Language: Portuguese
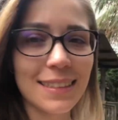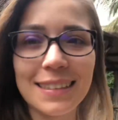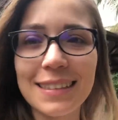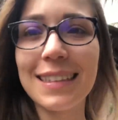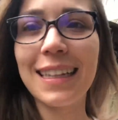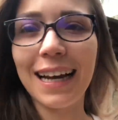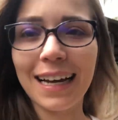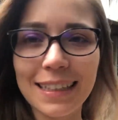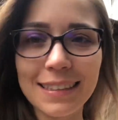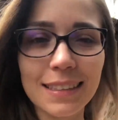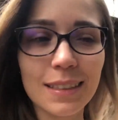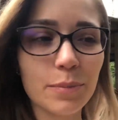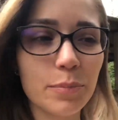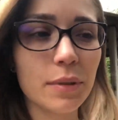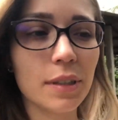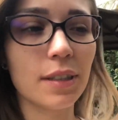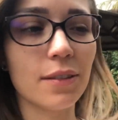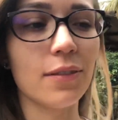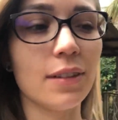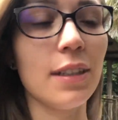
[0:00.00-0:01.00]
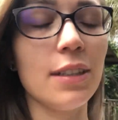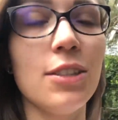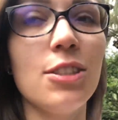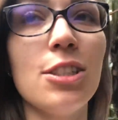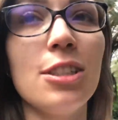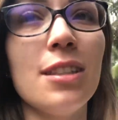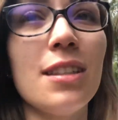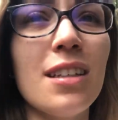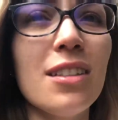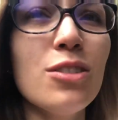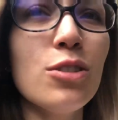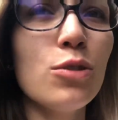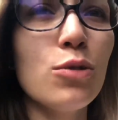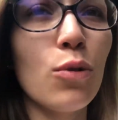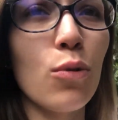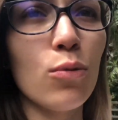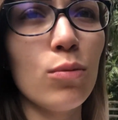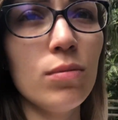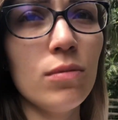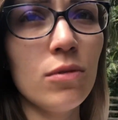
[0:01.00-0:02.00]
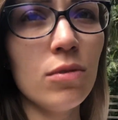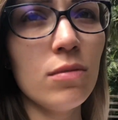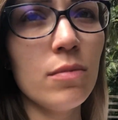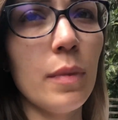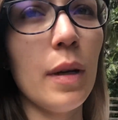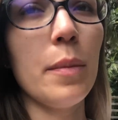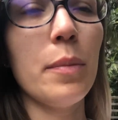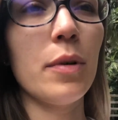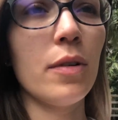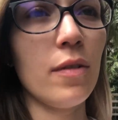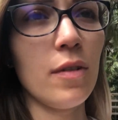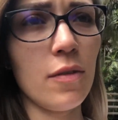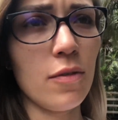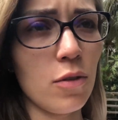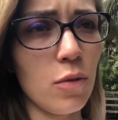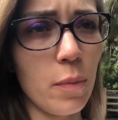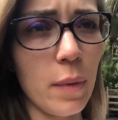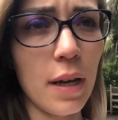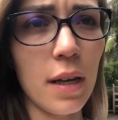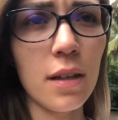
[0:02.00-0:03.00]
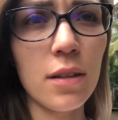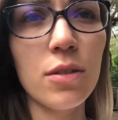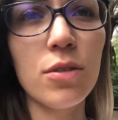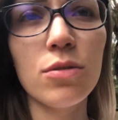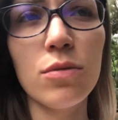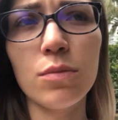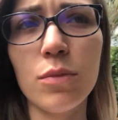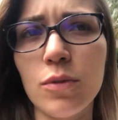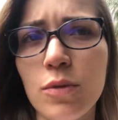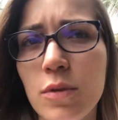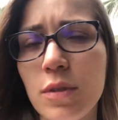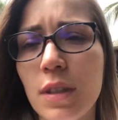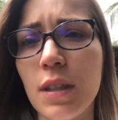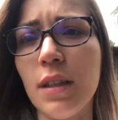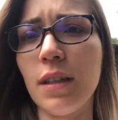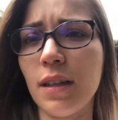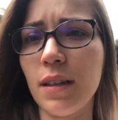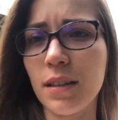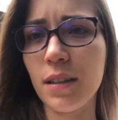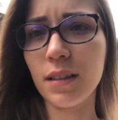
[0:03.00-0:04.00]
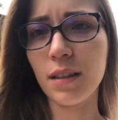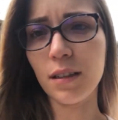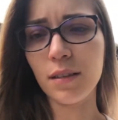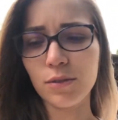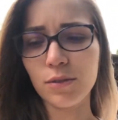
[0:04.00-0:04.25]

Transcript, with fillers: nada, porque Valentim tá solto, bem provavelmente o moço que trata dele